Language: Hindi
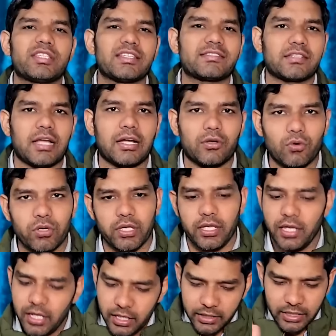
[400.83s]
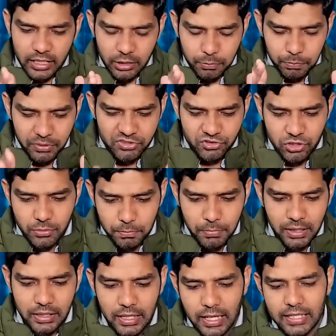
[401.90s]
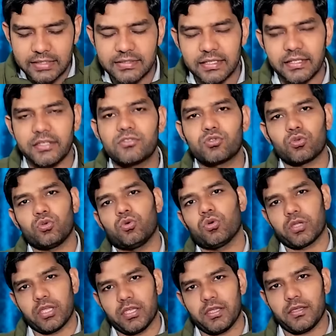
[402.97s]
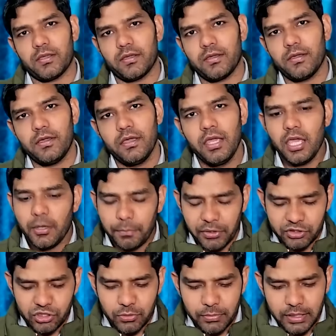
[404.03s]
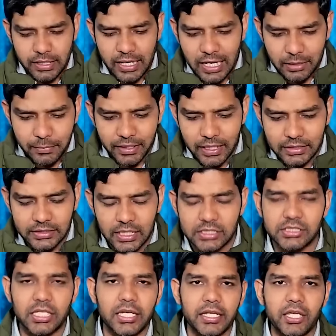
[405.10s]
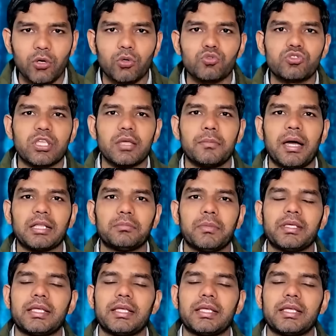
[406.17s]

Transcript: से स्टार्ट होगी यानी पश्चिम बंगाल से ही शुरू होगी पश्चिम बंगाल में यात्रा चलेगी और उसके बाद में